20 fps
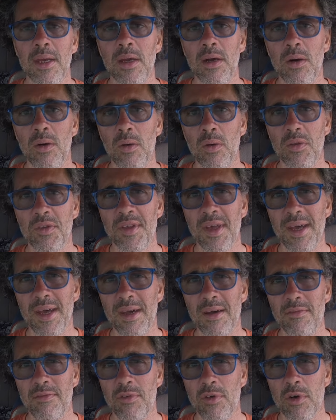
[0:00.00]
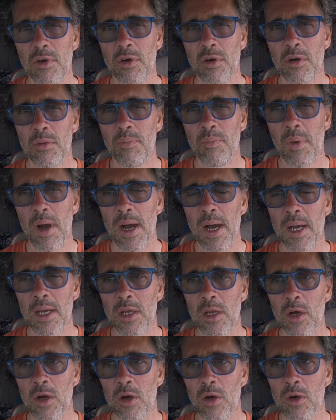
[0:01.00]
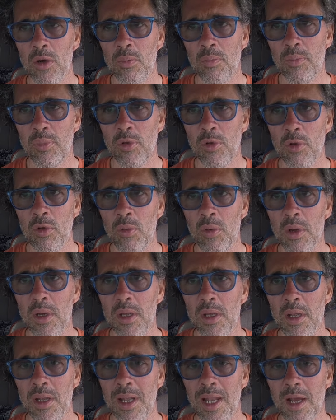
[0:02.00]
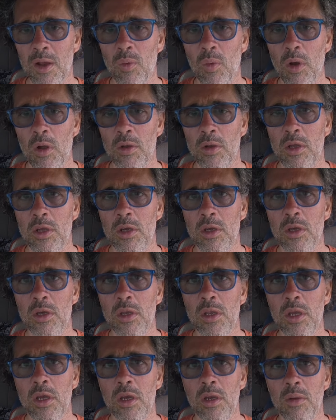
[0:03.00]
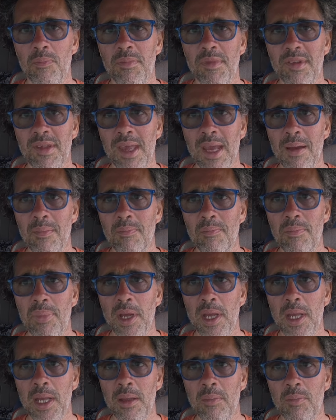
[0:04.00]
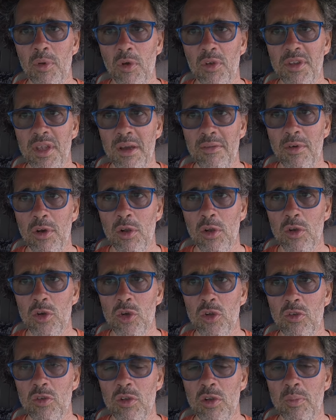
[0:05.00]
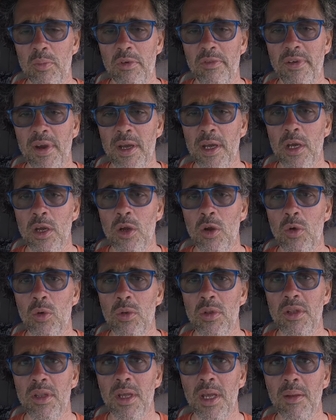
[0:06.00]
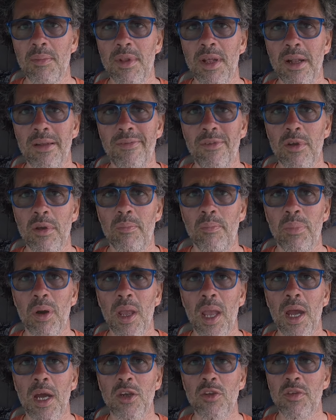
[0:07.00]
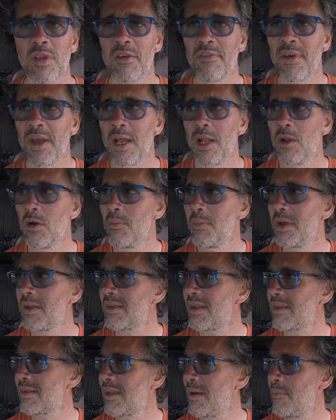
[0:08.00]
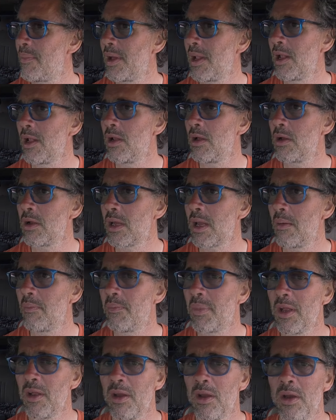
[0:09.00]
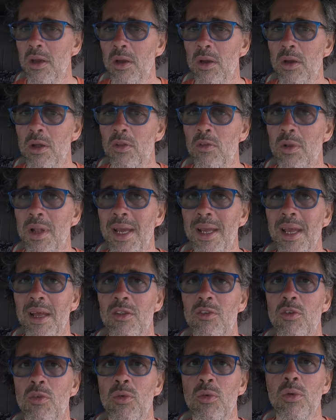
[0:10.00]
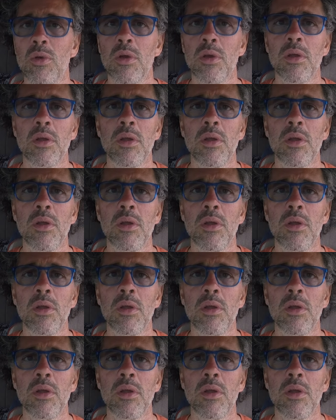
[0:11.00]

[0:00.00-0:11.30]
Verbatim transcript: On s'en va encore plus loin que le lac Walker. Il y a un petit camping, puis on s'en va juste là pour faire un road trip. Dans le fond, il n'y a pas grand chose à faire là, mais ça s'appelle le camping euh, du lac Arthur.